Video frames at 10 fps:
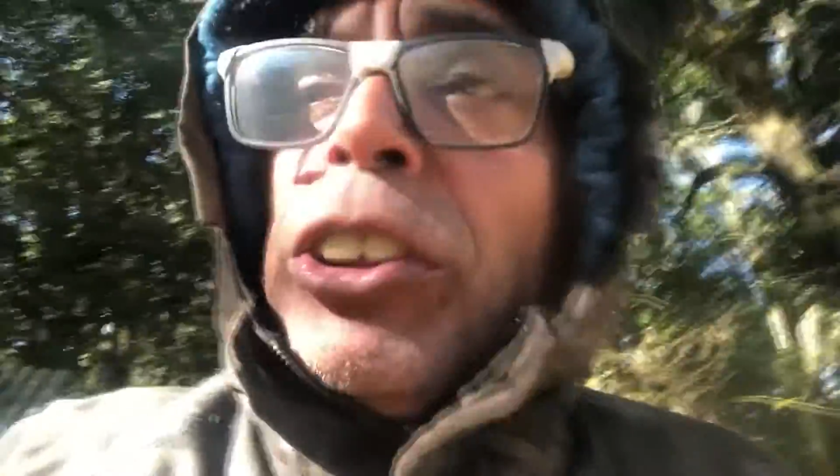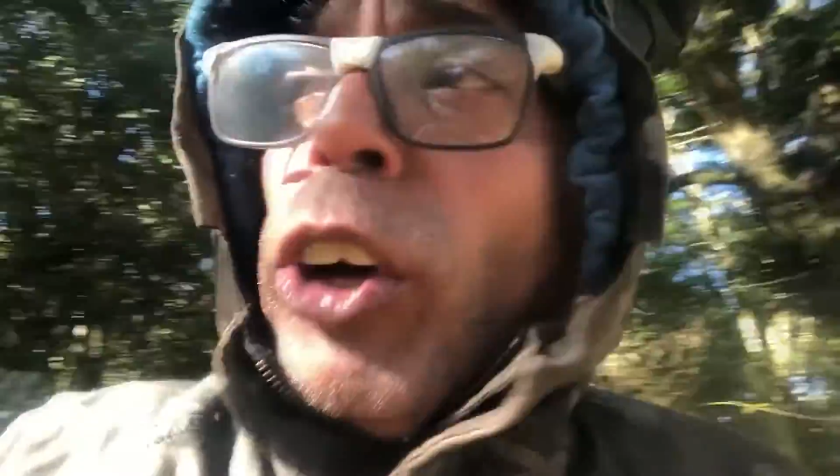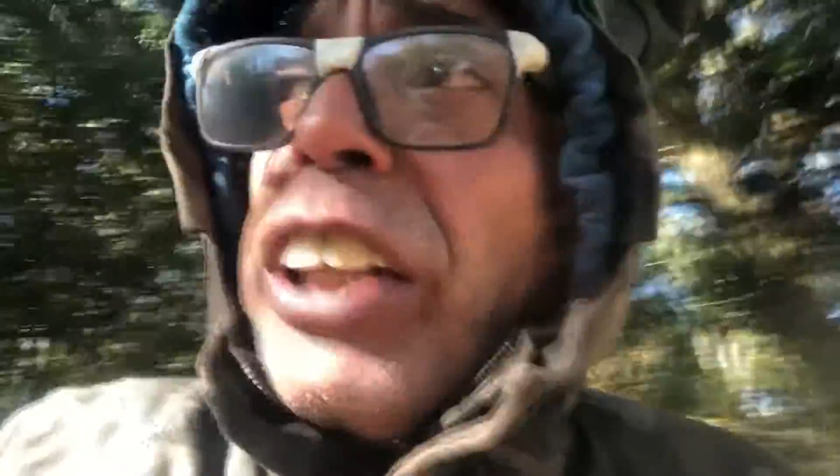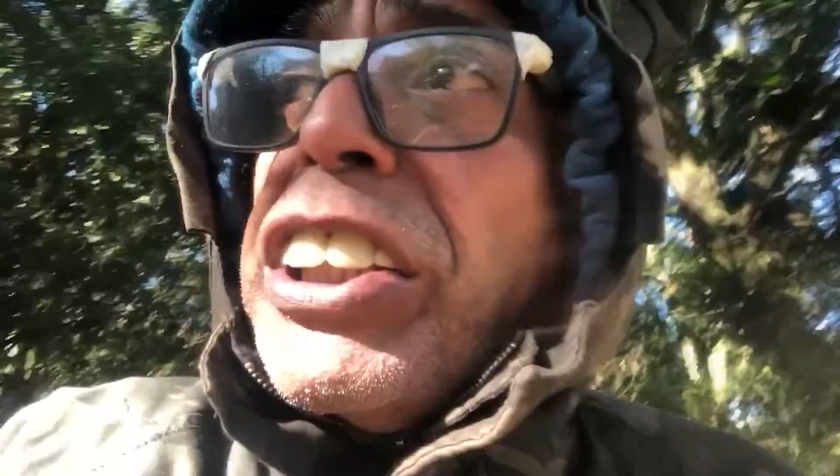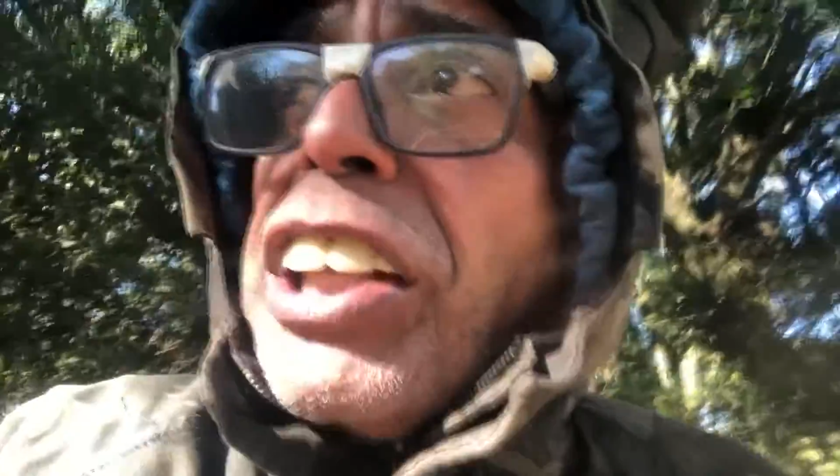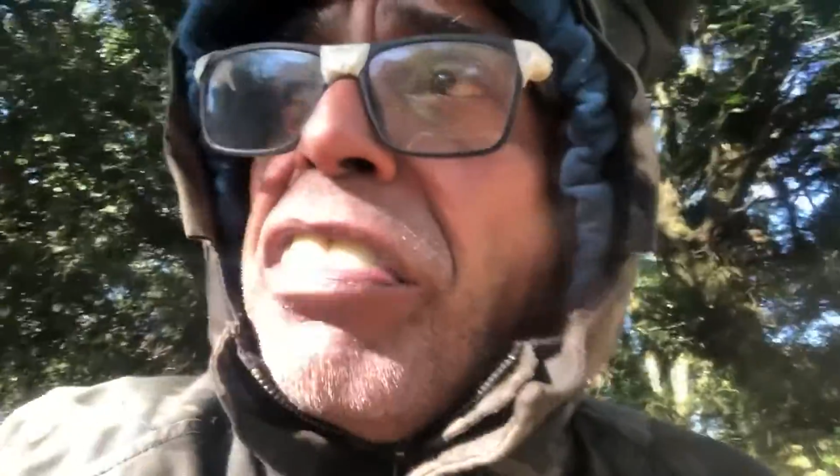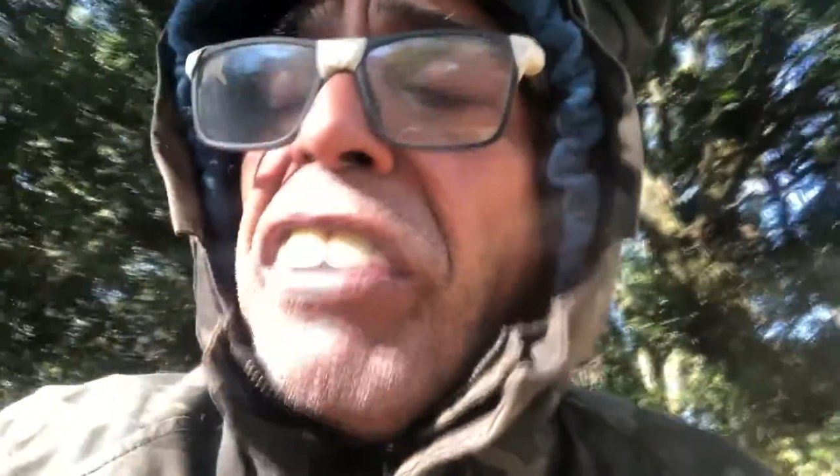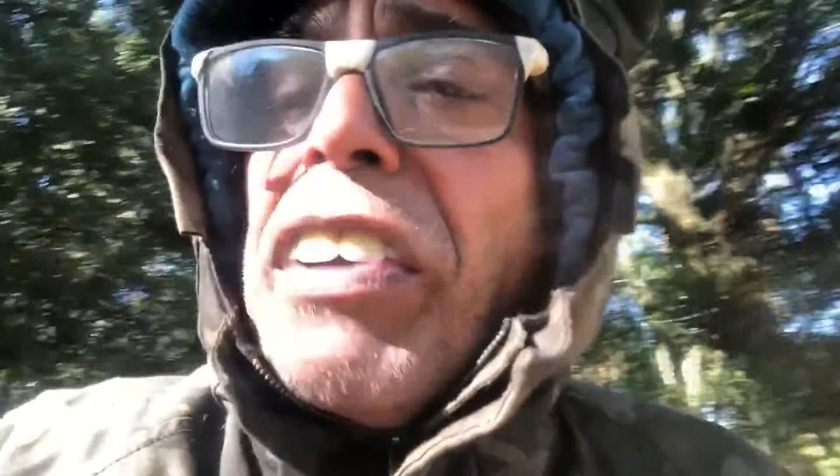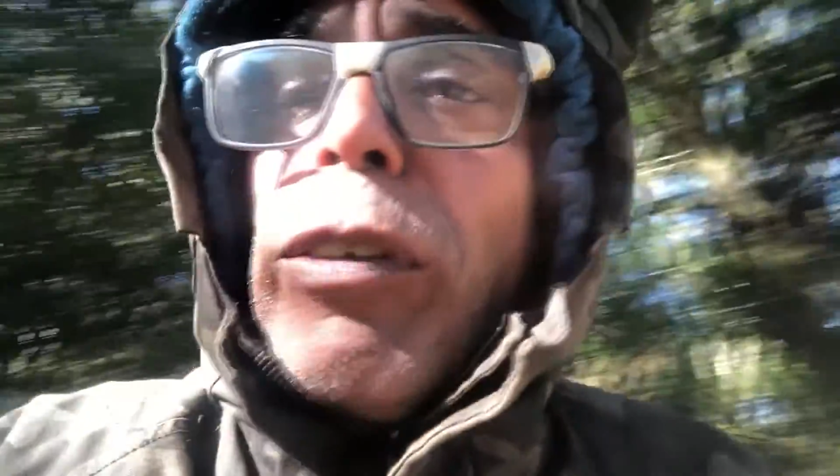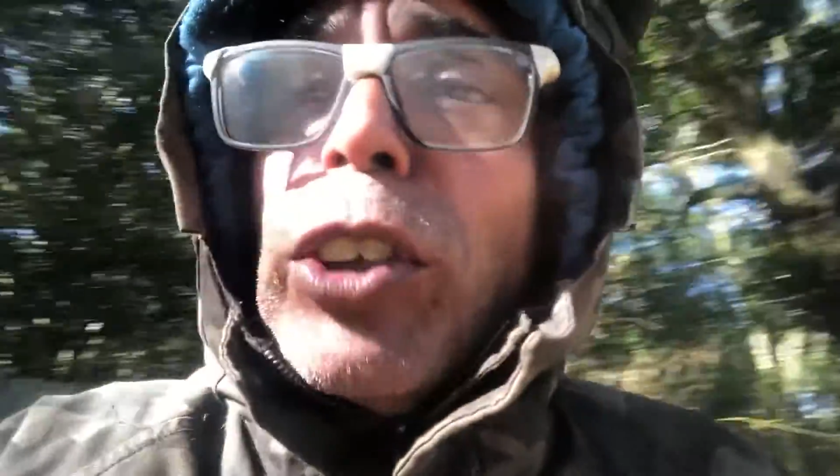E nós que
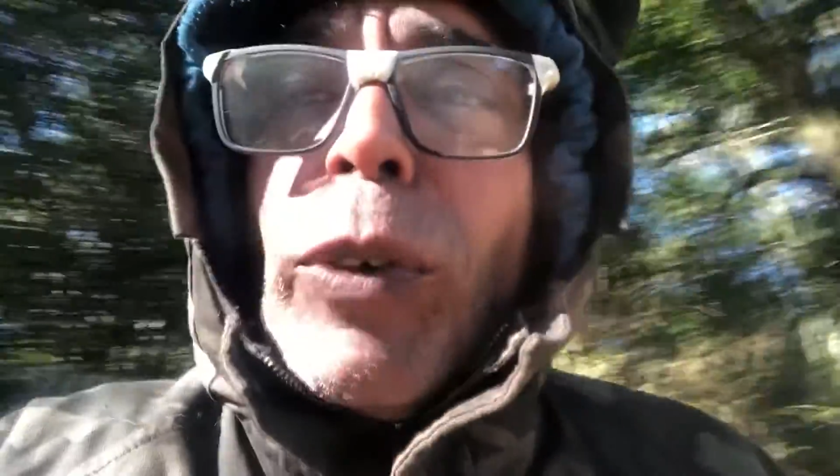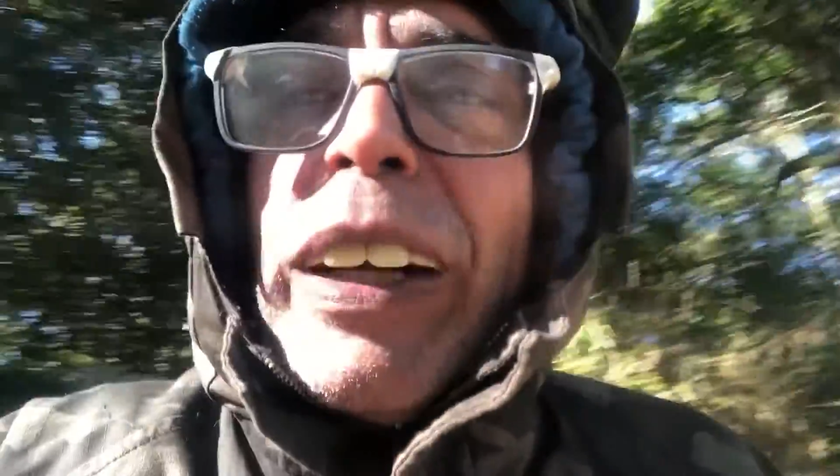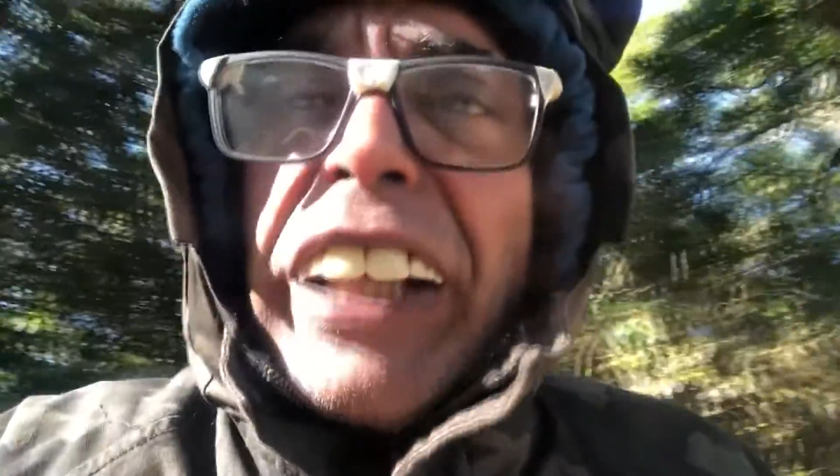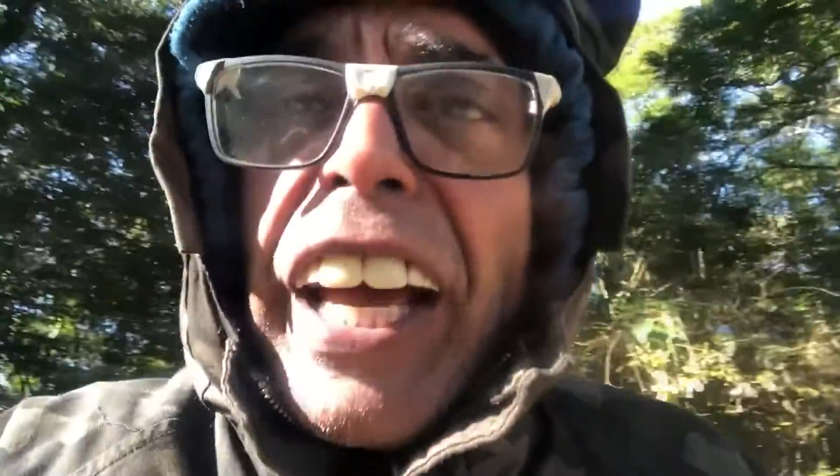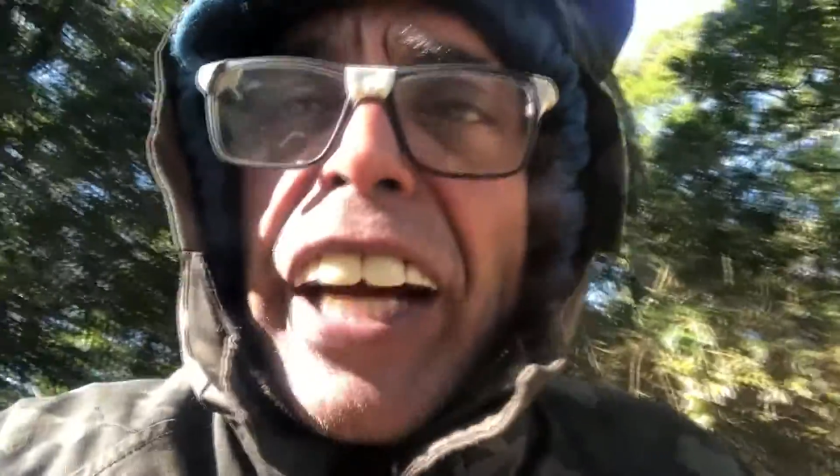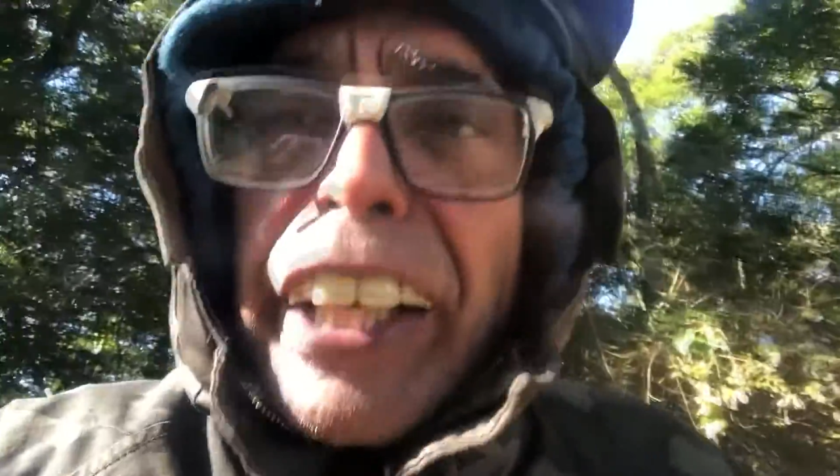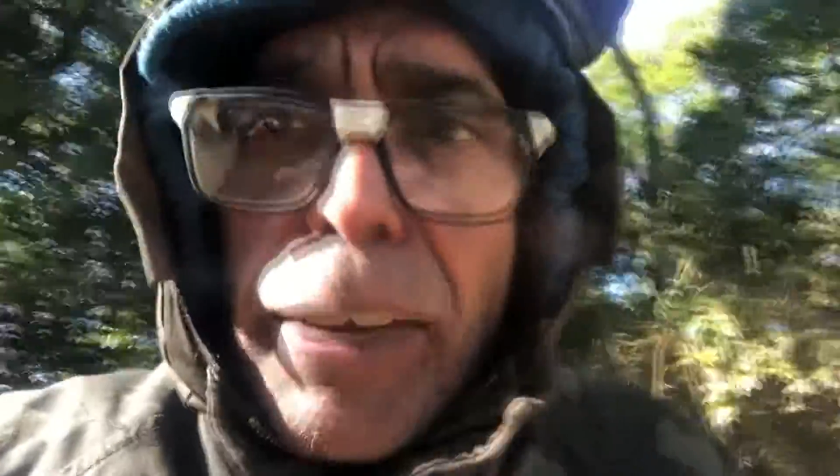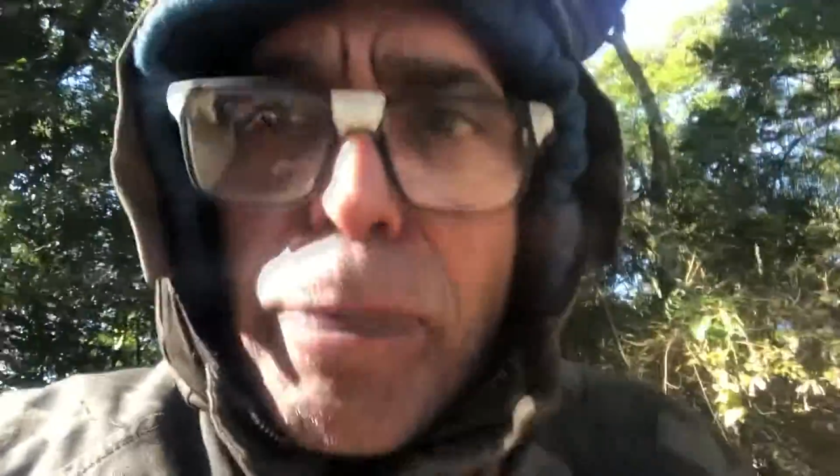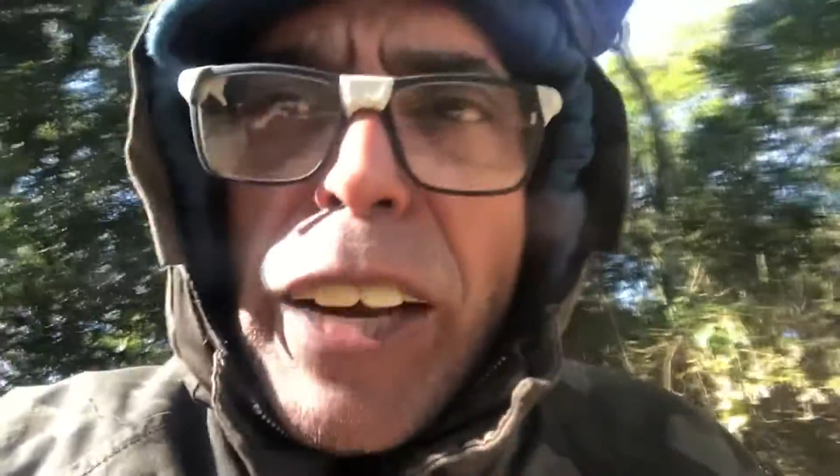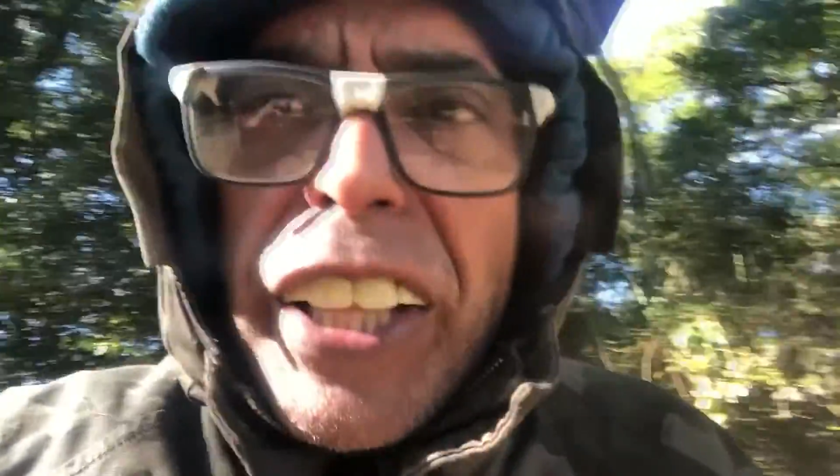vivemos numa terra
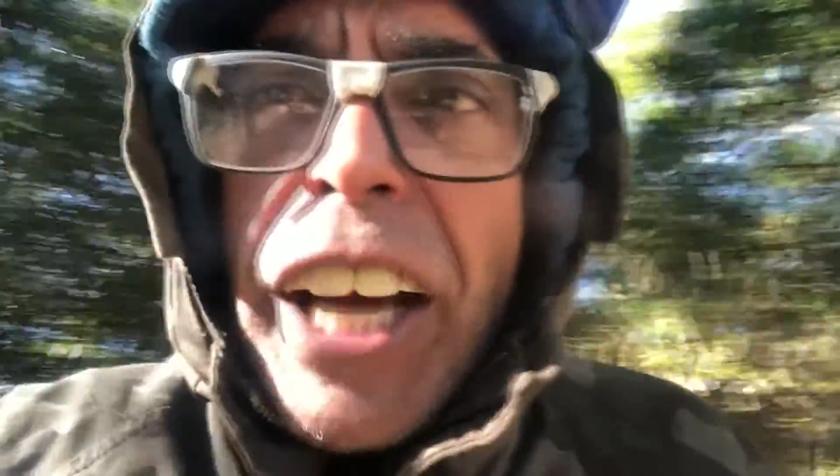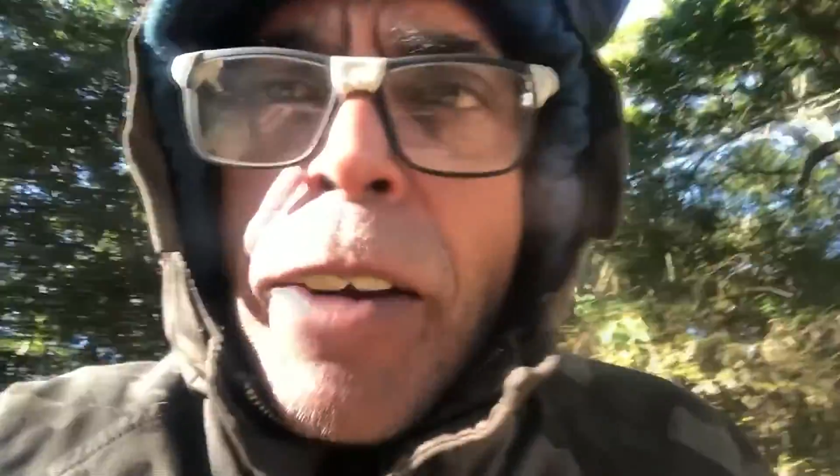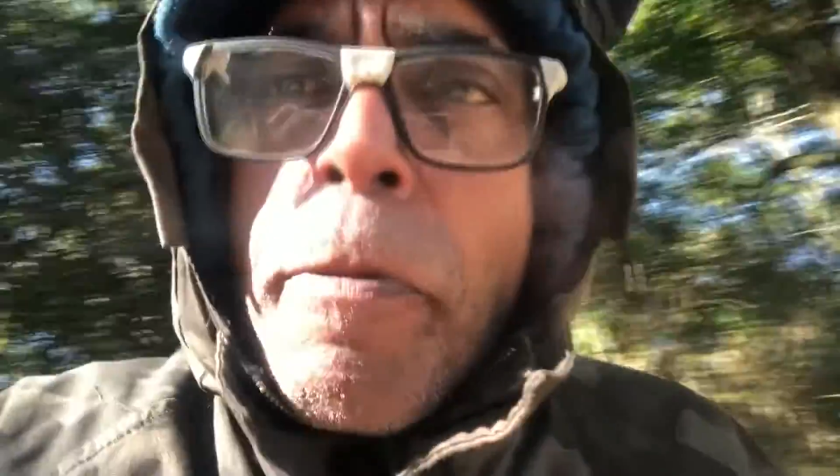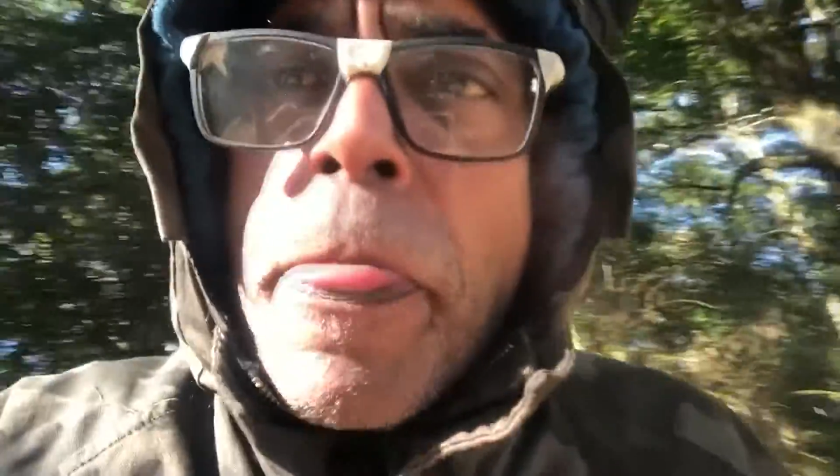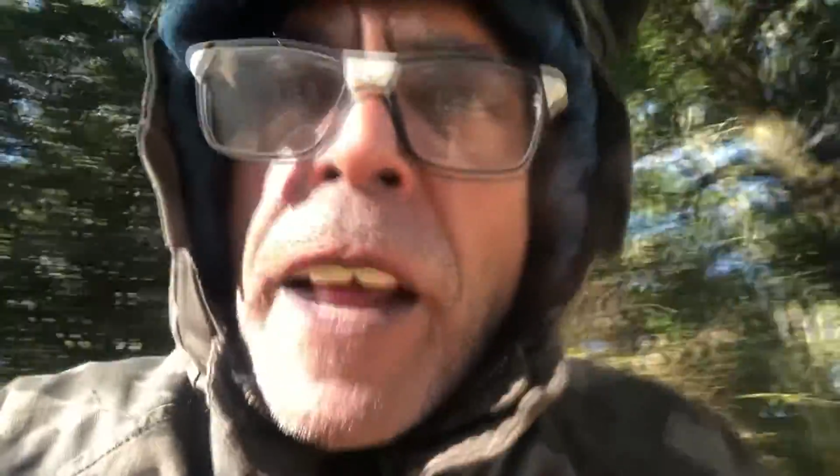que é plana,